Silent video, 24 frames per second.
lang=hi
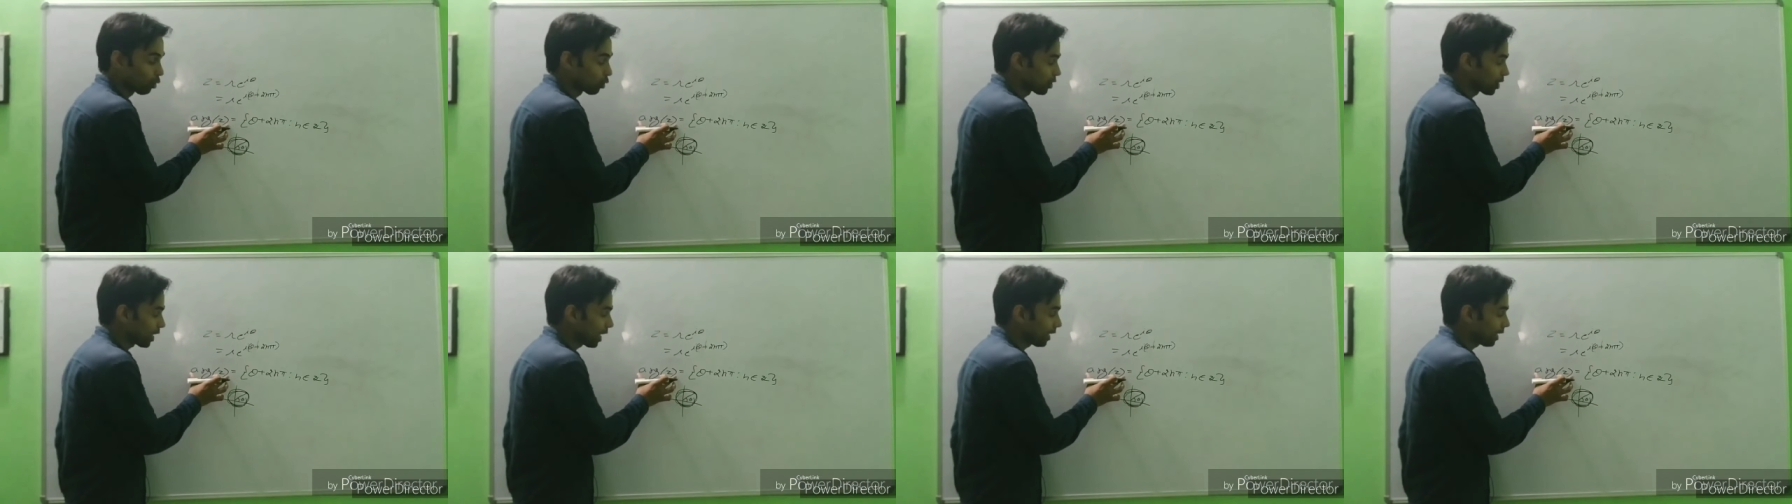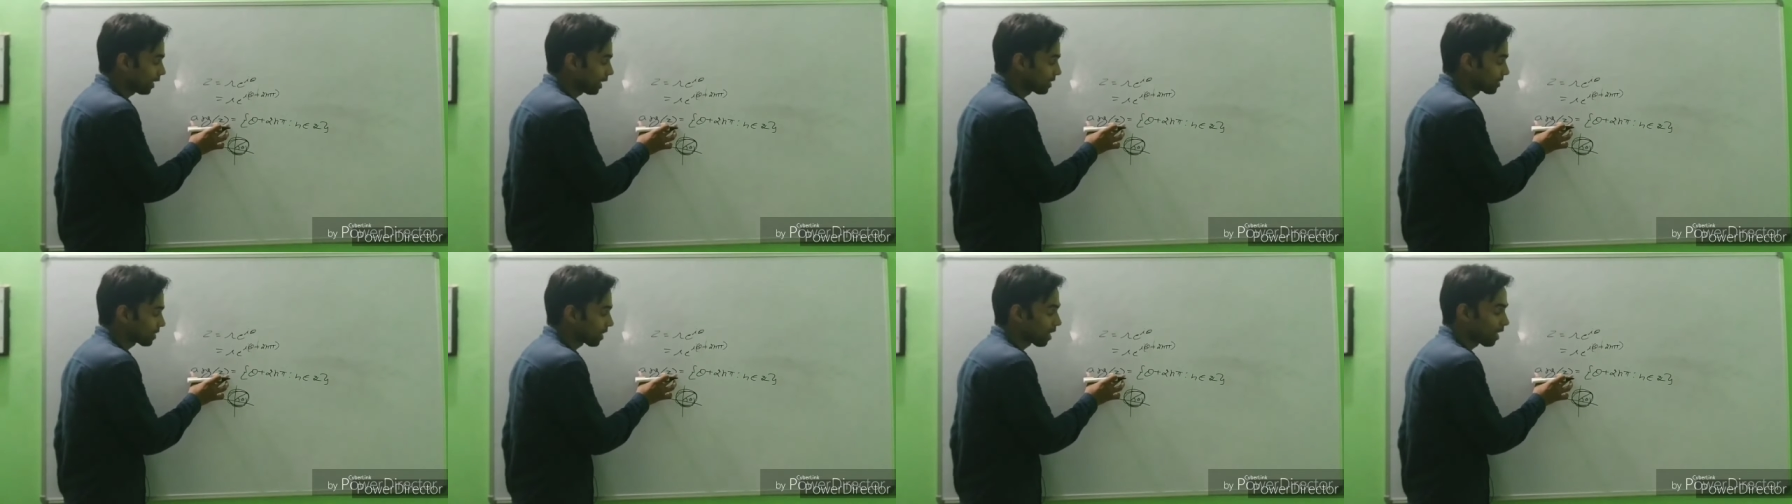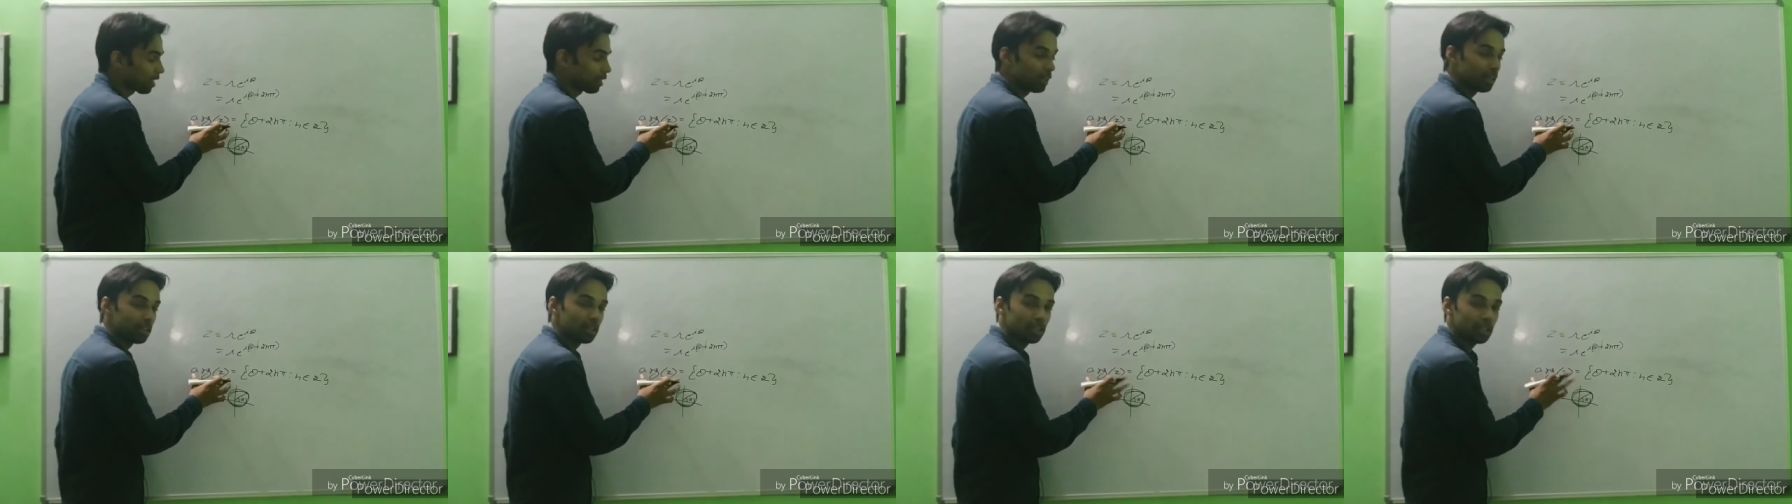ये सेट है इसकी
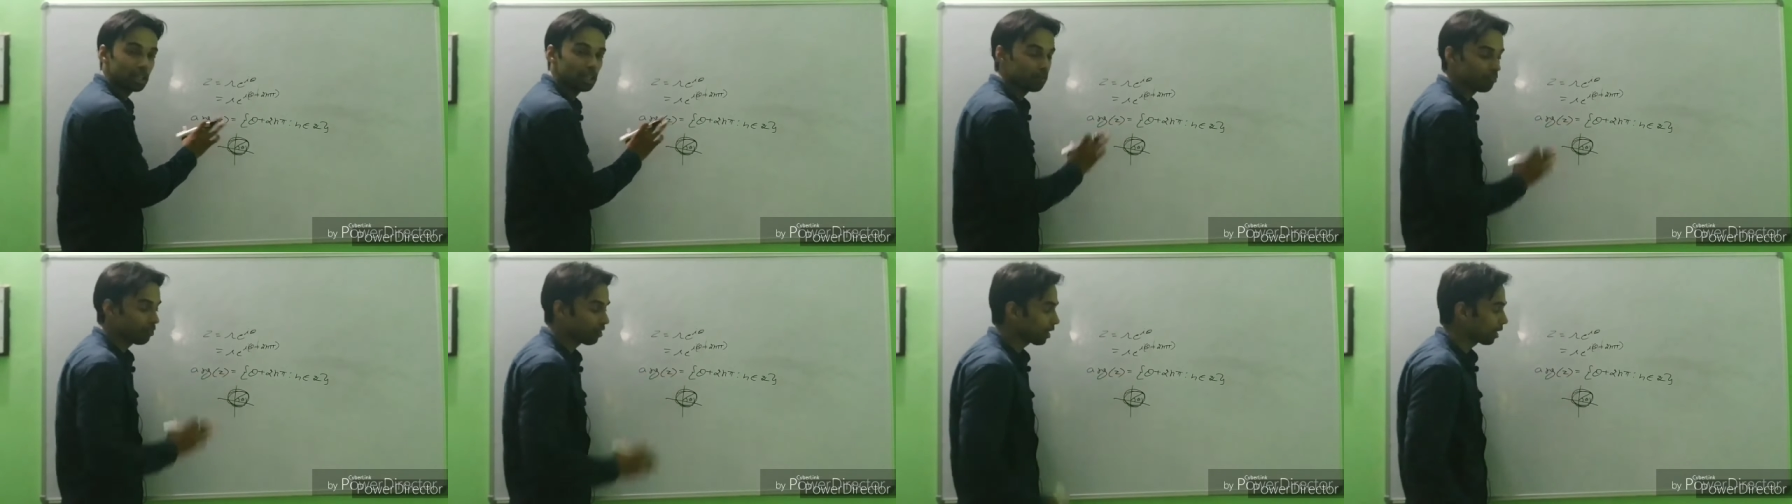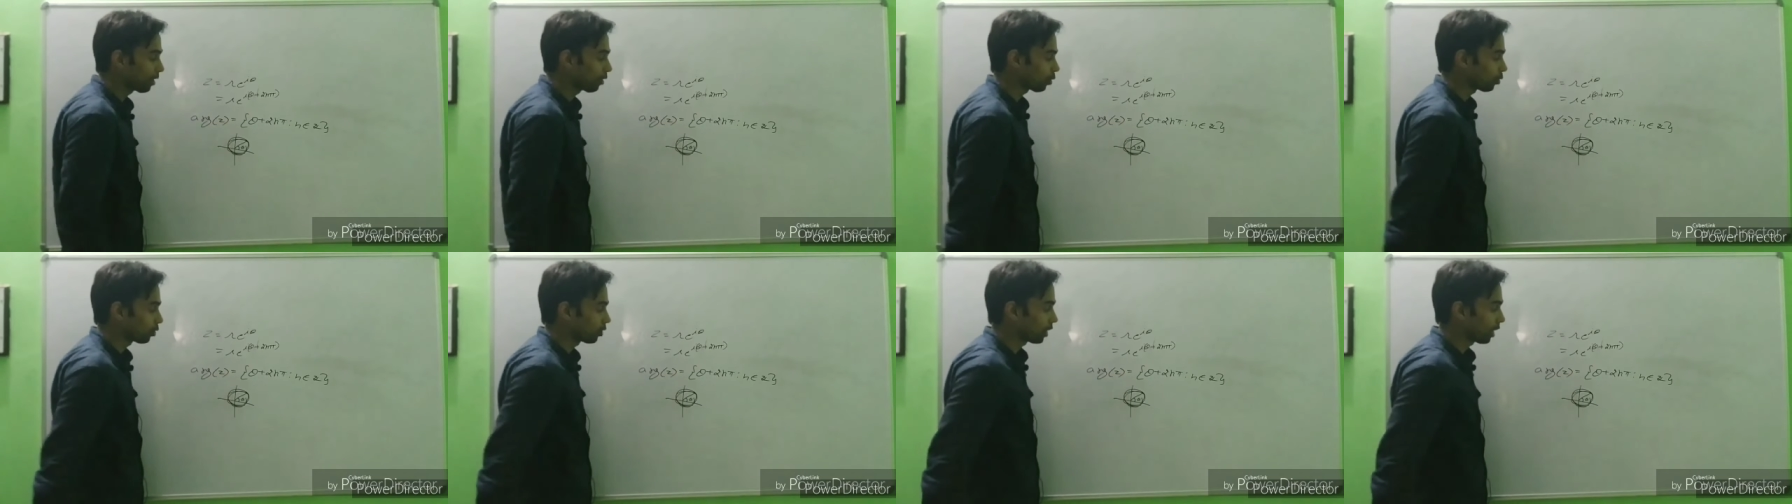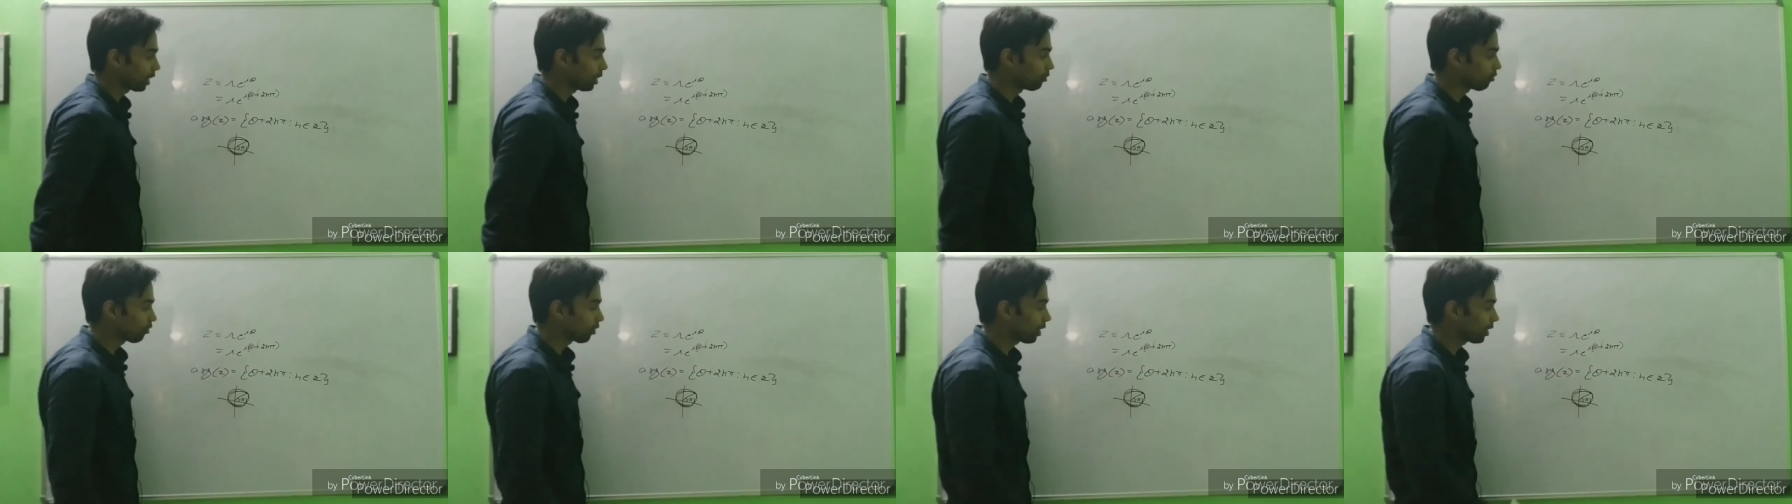कार्डिनलिटी इनफाइनाइट
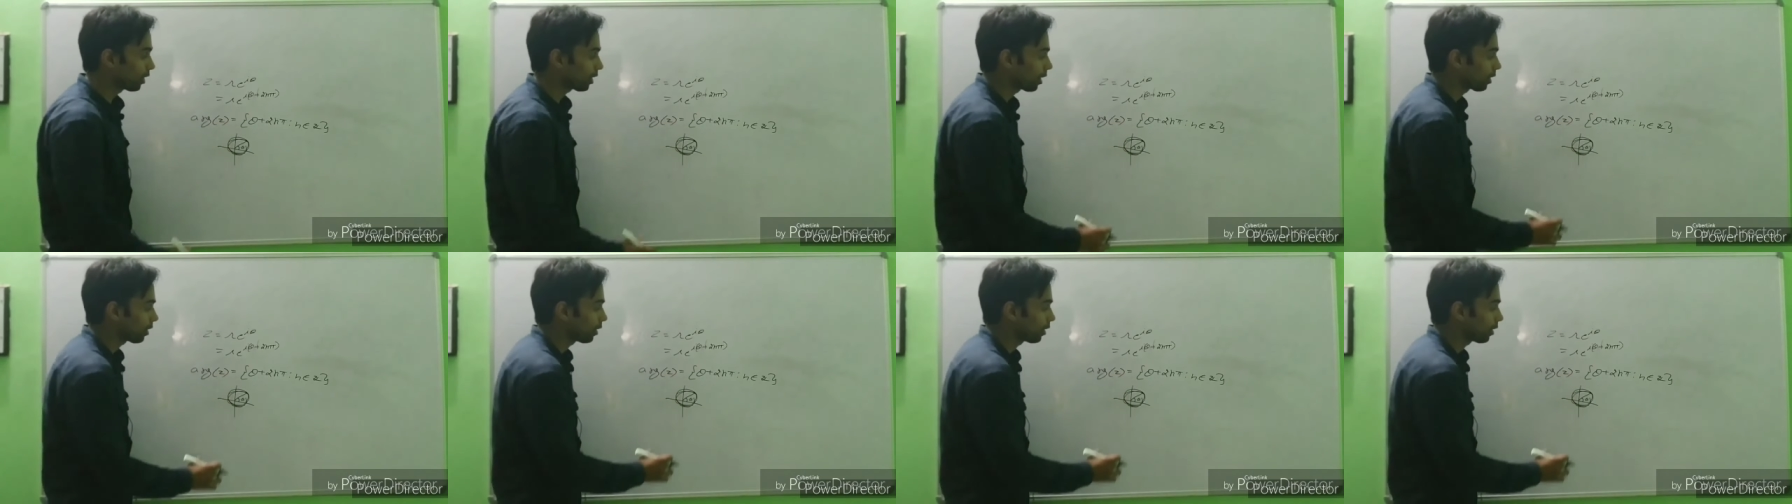होती है इनफाइनाइट